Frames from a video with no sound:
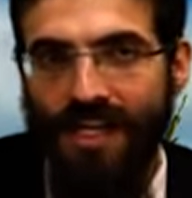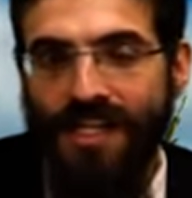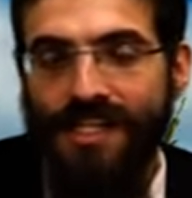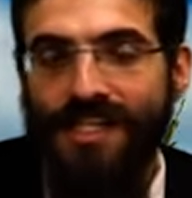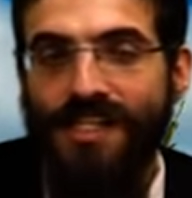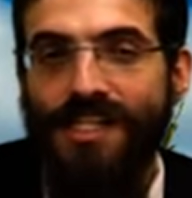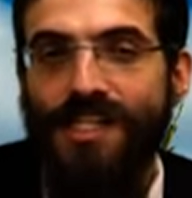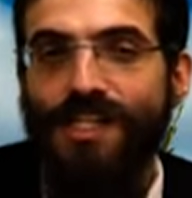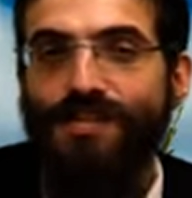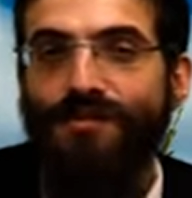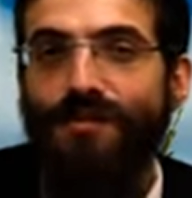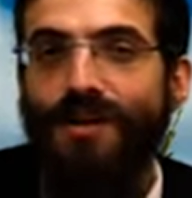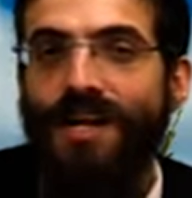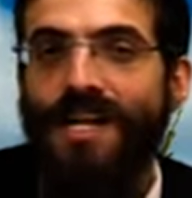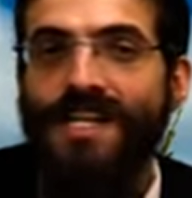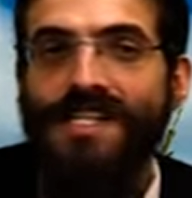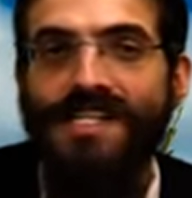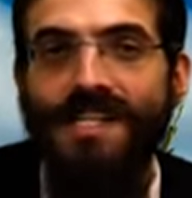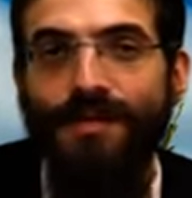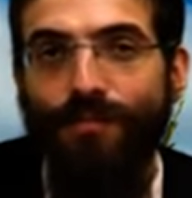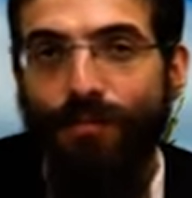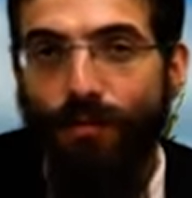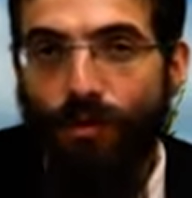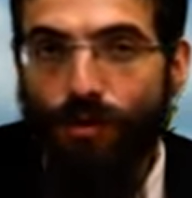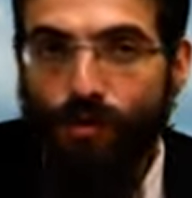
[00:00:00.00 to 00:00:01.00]
Si je veux le
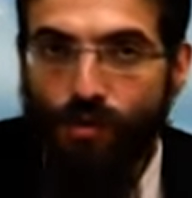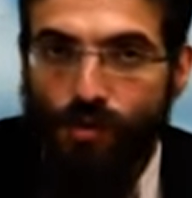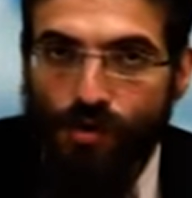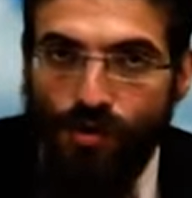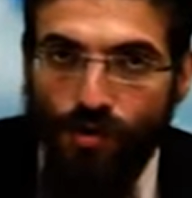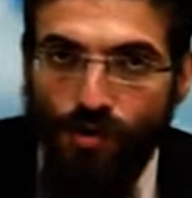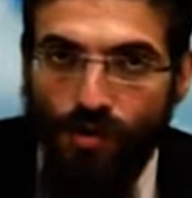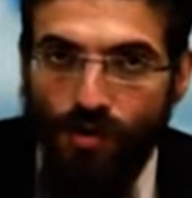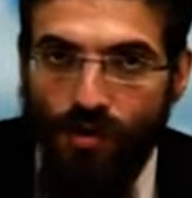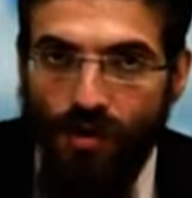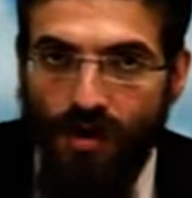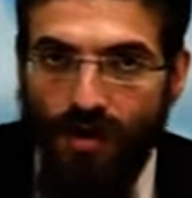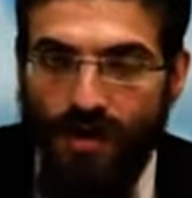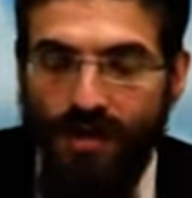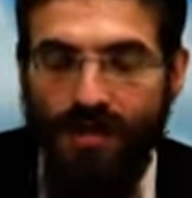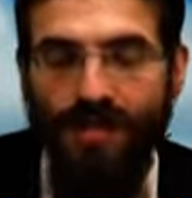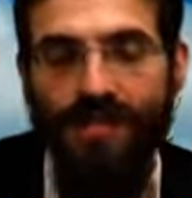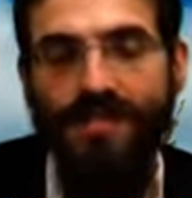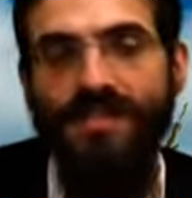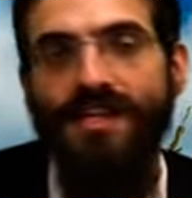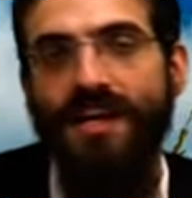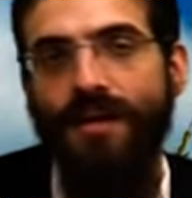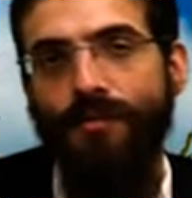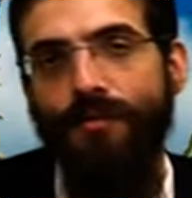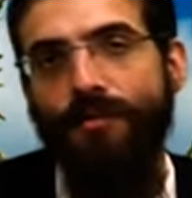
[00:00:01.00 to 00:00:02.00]
laisser pour toujours,
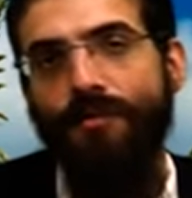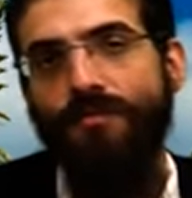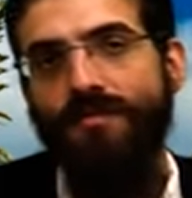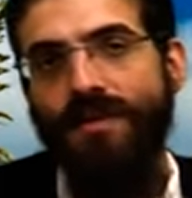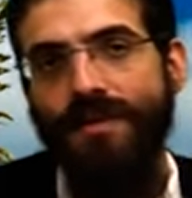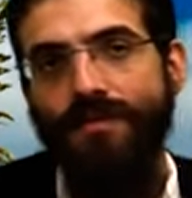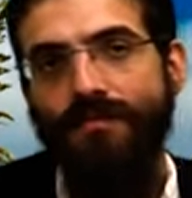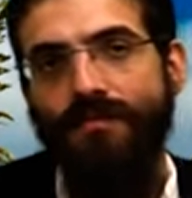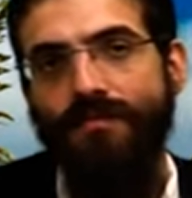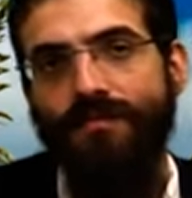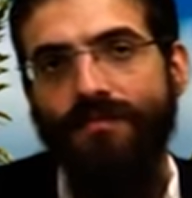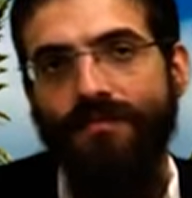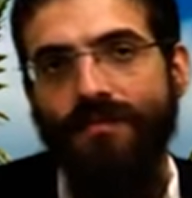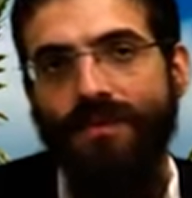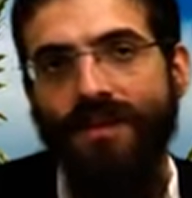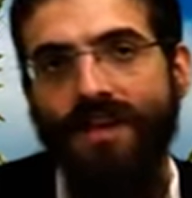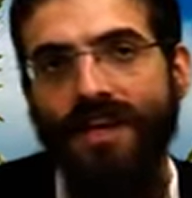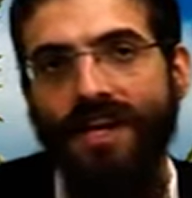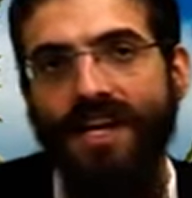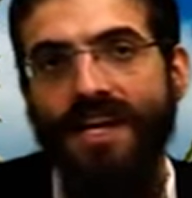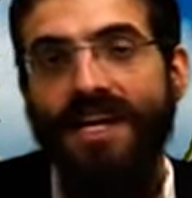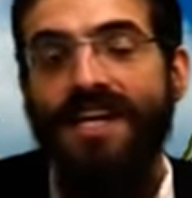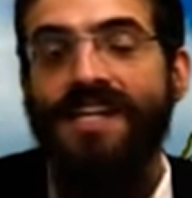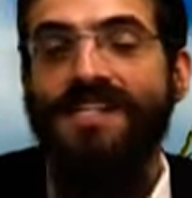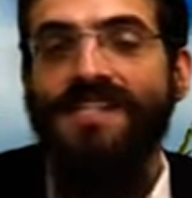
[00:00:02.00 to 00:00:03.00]
c'est un problème.
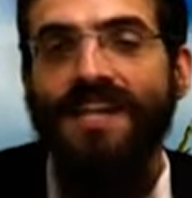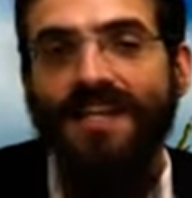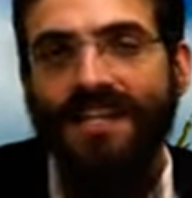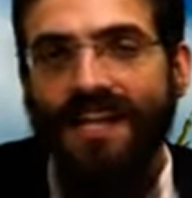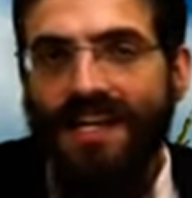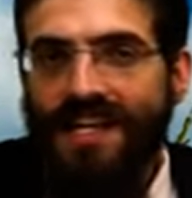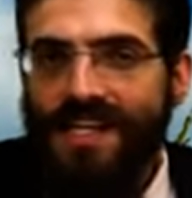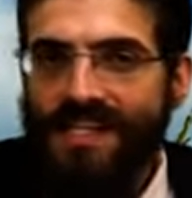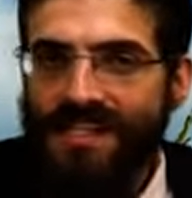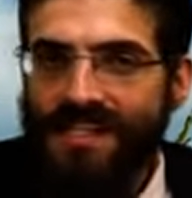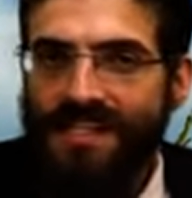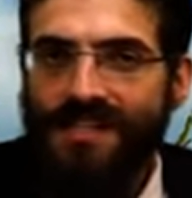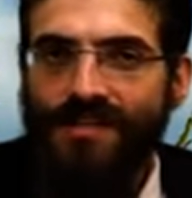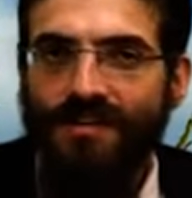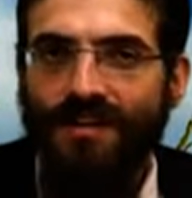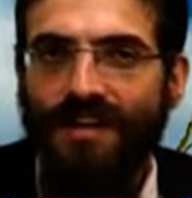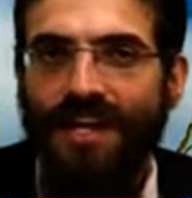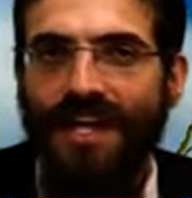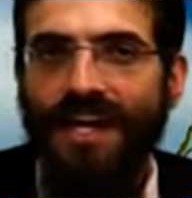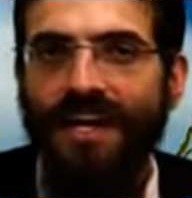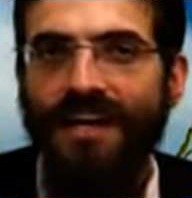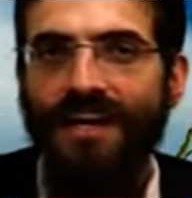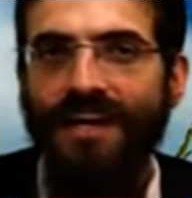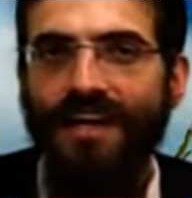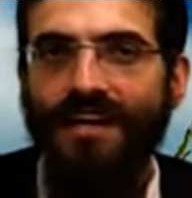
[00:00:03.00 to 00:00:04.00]
Certains
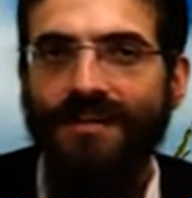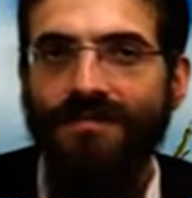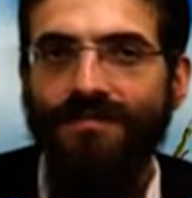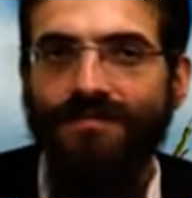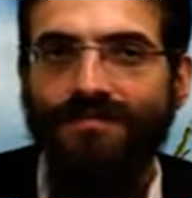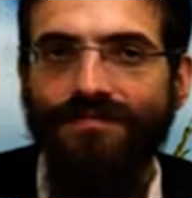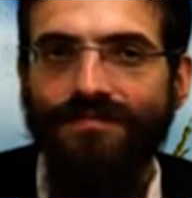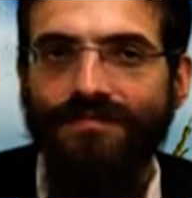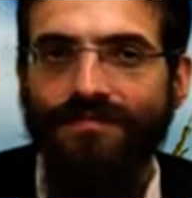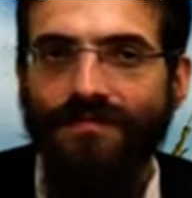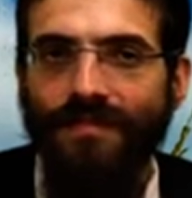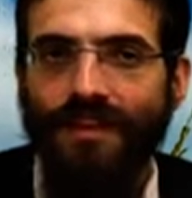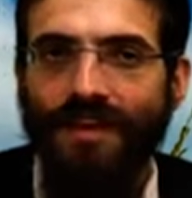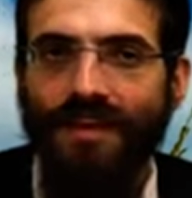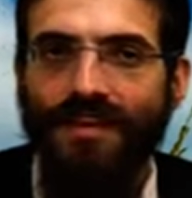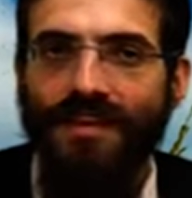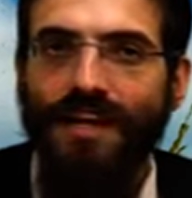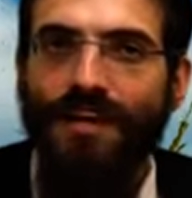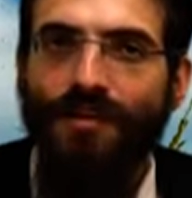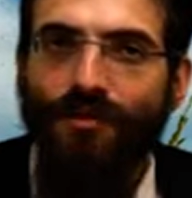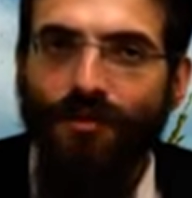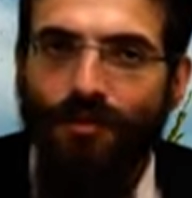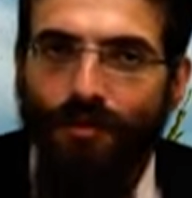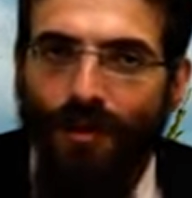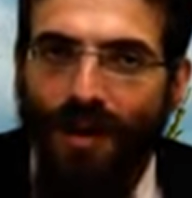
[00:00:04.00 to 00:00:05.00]
décisionnaires,
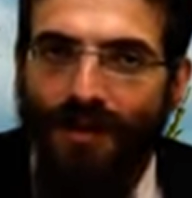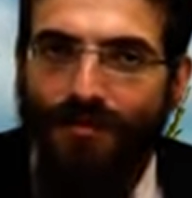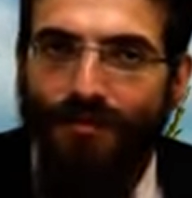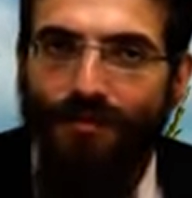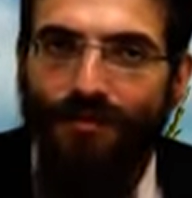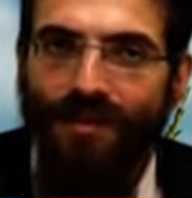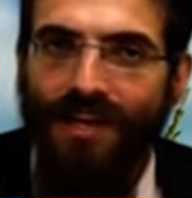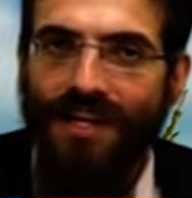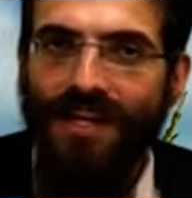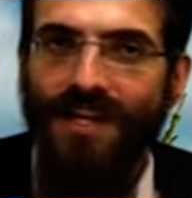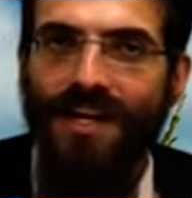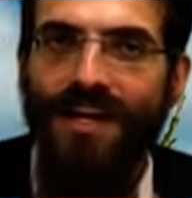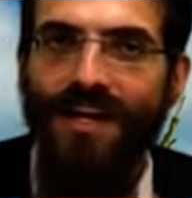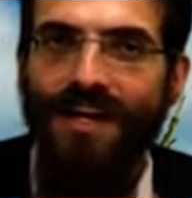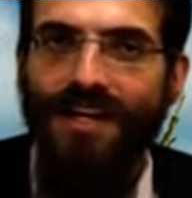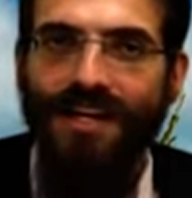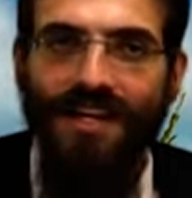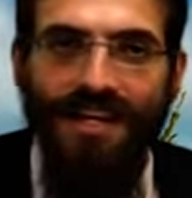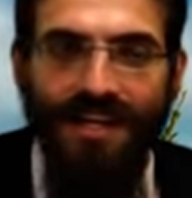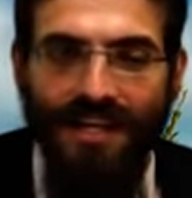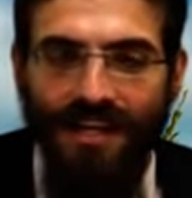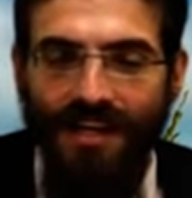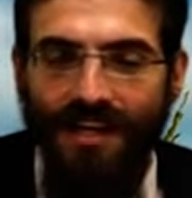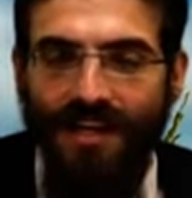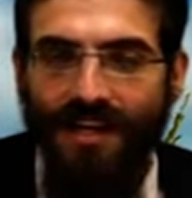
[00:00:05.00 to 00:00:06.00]
tels que le Ravovadia,
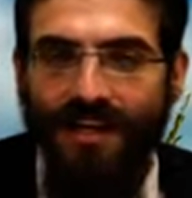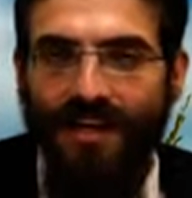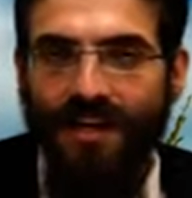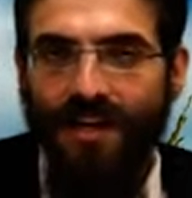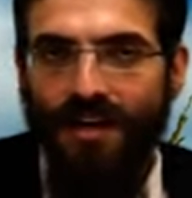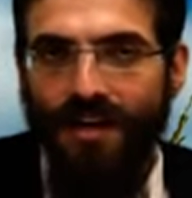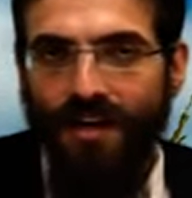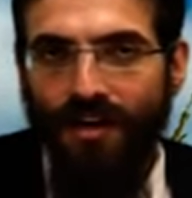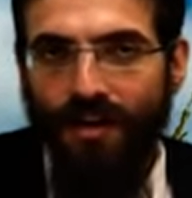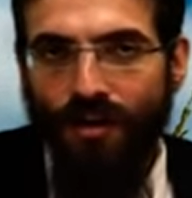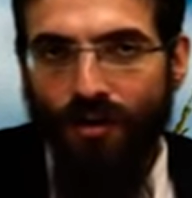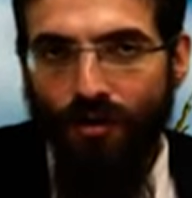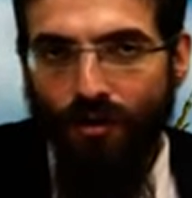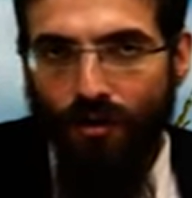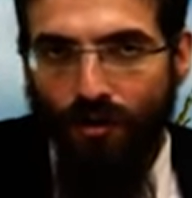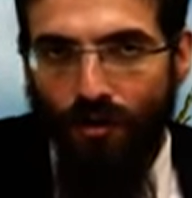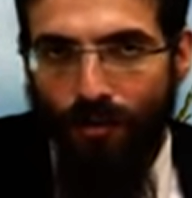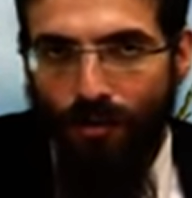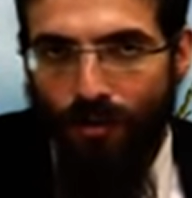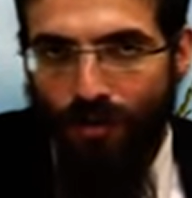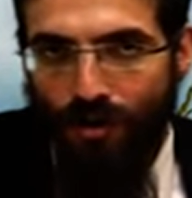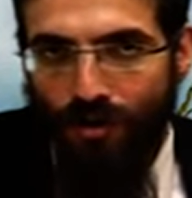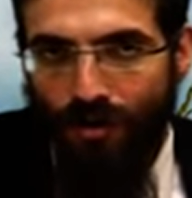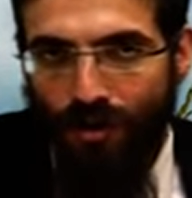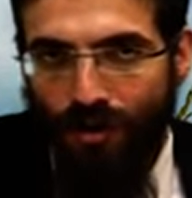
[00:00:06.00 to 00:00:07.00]
dit que
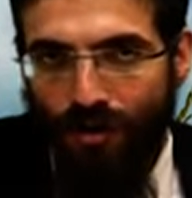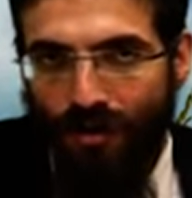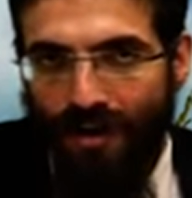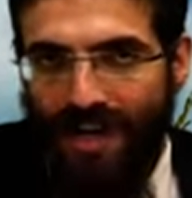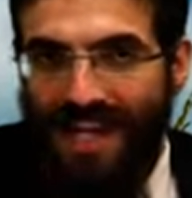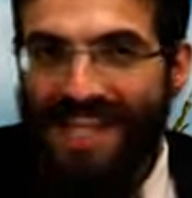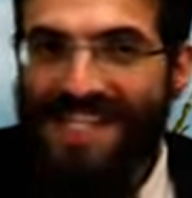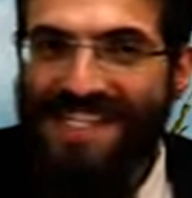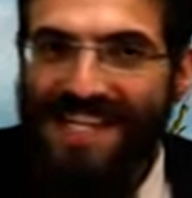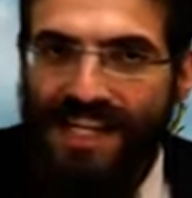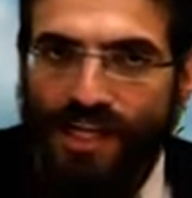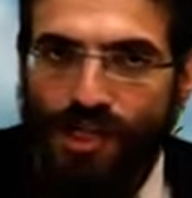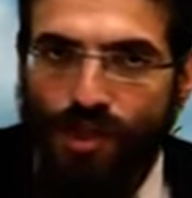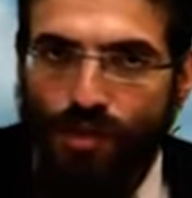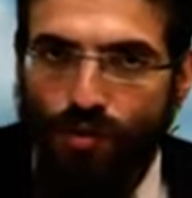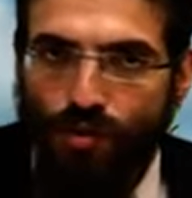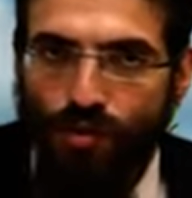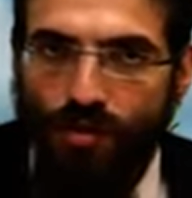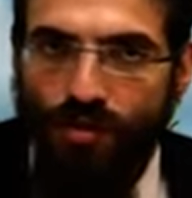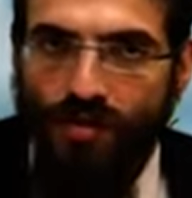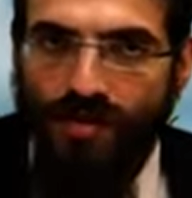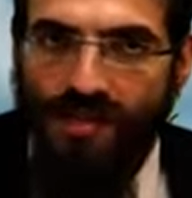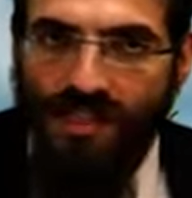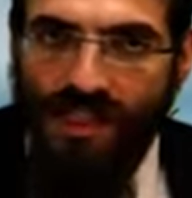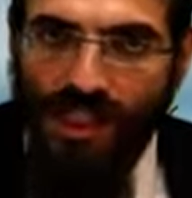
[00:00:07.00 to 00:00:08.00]
pendant les 7
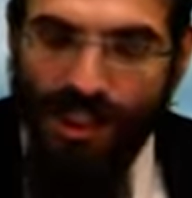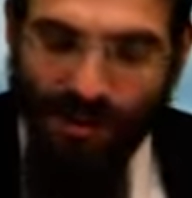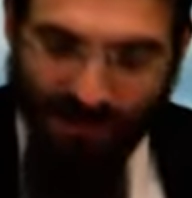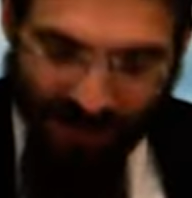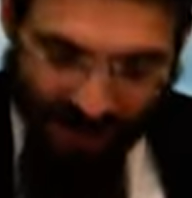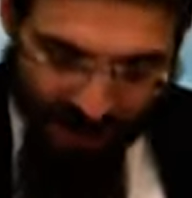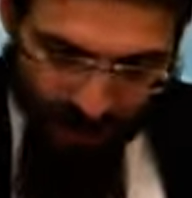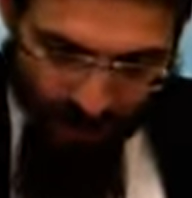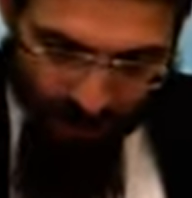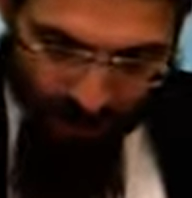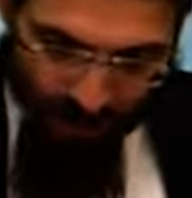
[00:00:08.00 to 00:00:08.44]
jours, si je fais un